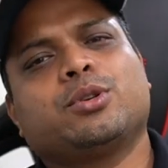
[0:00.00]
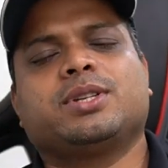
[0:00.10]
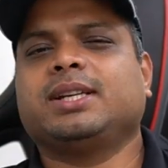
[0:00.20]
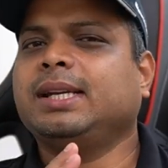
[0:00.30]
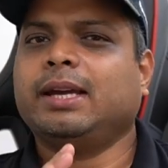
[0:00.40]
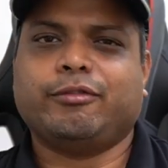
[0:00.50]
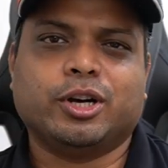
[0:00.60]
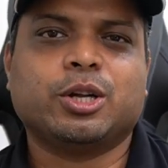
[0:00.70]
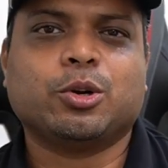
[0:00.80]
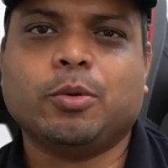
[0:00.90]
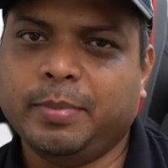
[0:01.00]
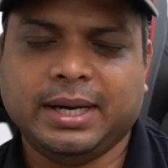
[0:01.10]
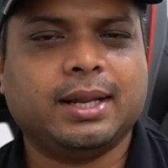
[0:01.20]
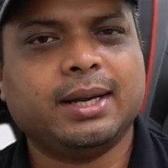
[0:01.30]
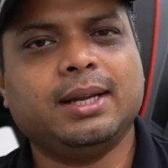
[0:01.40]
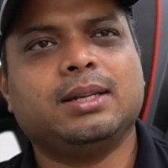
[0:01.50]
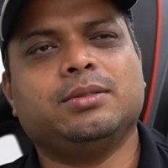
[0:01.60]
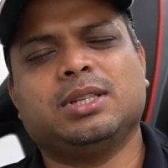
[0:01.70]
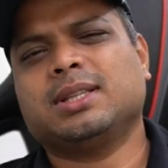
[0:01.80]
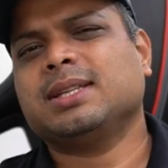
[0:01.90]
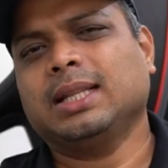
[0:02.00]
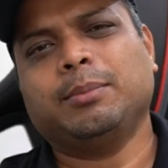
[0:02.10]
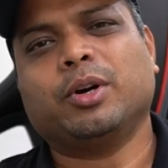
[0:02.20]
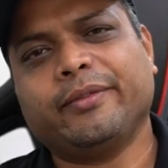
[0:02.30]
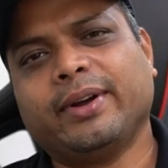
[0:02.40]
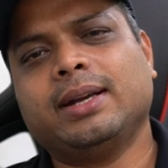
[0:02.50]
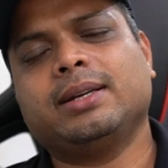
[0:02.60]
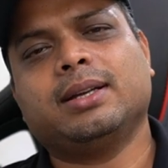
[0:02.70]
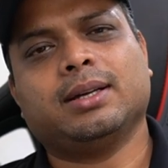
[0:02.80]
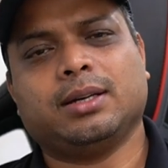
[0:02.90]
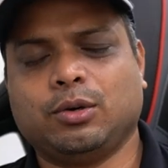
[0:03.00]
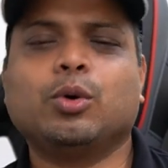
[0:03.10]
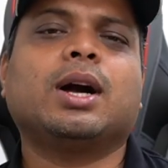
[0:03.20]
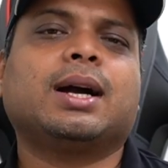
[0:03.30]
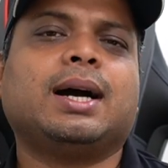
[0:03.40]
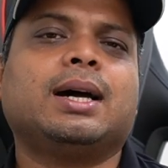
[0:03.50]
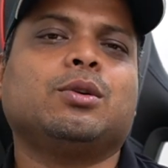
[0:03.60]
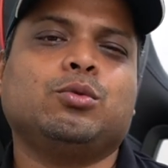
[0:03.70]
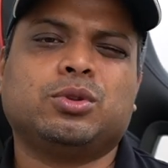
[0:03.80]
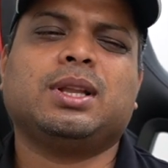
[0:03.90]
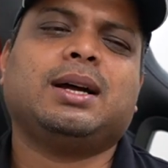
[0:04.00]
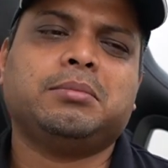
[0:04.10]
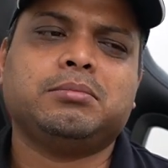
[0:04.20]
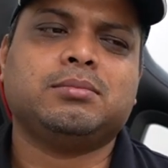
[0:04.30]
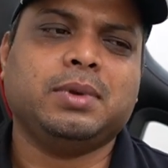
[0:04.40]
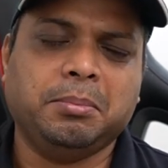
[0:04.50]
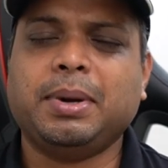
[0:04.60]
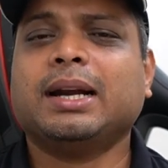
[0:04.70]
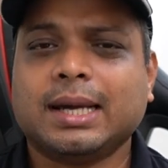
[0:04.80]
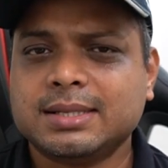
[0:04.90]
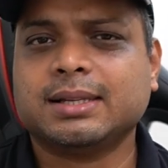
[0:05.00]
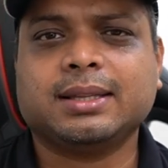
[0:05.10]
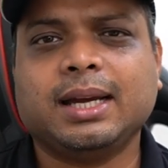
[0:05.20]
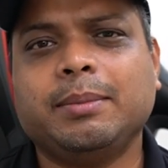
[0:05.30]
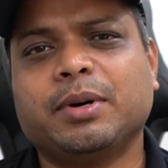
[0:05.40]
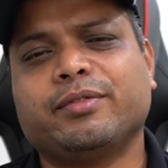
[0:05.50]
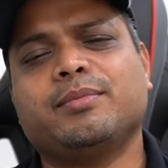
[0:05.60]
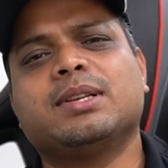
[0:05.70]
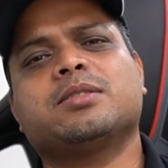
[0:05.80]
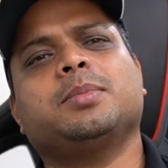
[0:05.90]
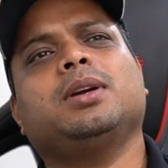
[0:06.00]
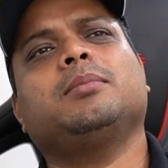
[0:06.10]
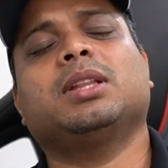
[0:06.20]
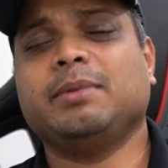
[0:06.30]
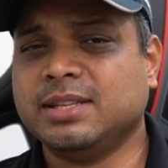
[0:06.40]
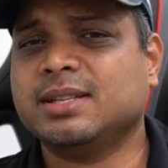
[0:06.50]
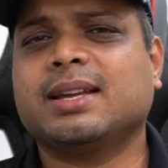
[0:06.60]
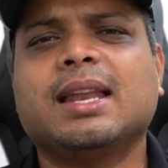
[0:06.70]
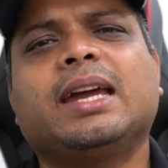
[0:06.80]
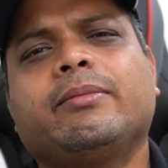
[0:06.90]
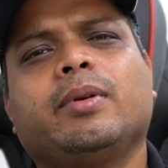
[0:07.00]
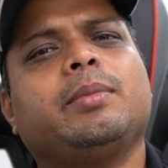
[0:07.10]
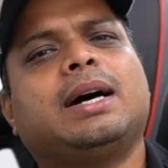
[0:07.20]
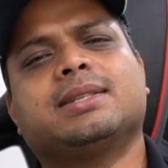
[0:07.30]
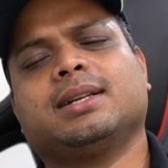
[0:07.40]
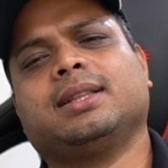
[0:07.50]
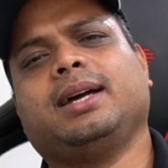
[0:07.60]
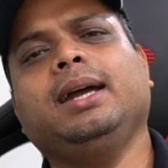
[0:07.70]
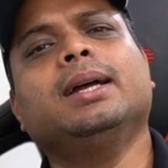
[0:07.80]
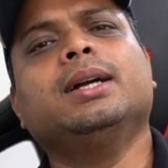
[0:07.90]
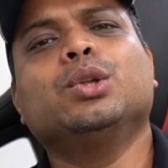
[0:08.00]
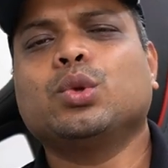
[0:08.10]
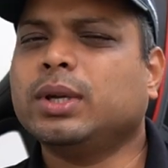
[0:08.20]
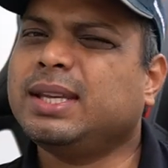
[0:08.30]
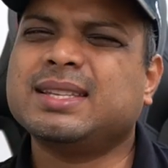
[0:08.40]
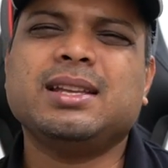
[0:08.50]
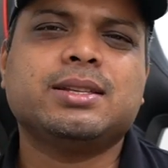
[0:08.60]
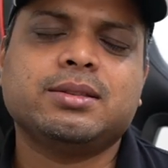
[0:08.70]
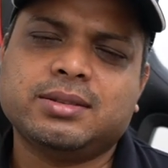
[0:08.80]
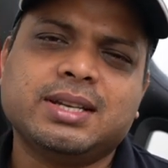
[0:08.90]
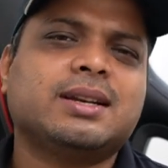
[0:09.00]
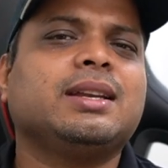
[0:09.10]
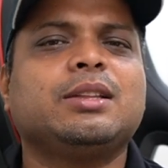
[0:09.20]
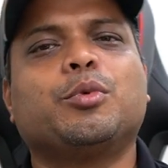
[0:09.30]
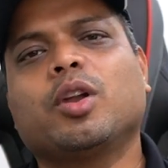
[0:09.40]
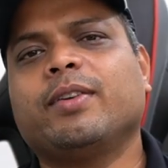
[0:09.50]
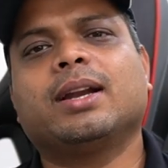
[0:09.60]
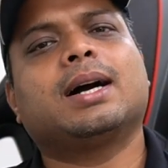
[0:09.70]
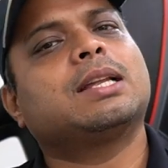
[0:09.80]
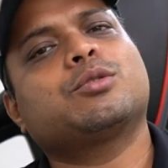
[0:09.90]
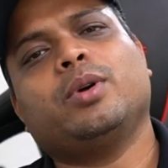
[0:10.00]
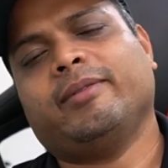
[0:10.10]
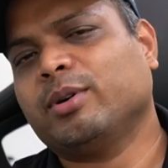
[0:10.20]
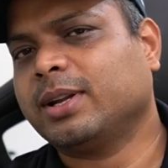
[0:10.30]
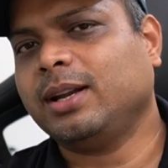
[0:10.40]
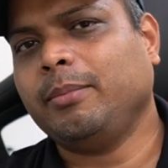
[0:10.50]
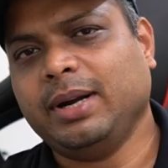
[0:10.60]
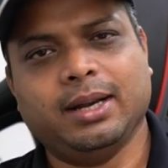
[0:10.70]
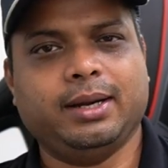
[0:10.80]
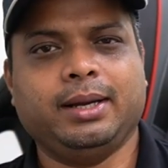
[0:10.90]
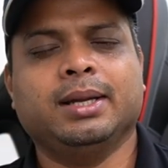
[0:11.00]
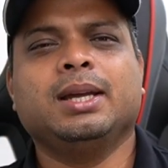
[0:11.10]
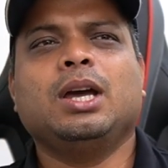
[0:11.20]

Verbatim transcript: को जनरली अवॉइड करो बेटर है जितना ज़्यादा मॉडिफाइड होगा कार उतना इम्पैक्ट आ सकता है परफॉर्मेंस में मतलब इंजन के लाइफ में भी आ सकता है तो इसलिए जनरली मॉडिफाइड कार्स को अवॉइड करना बेटर है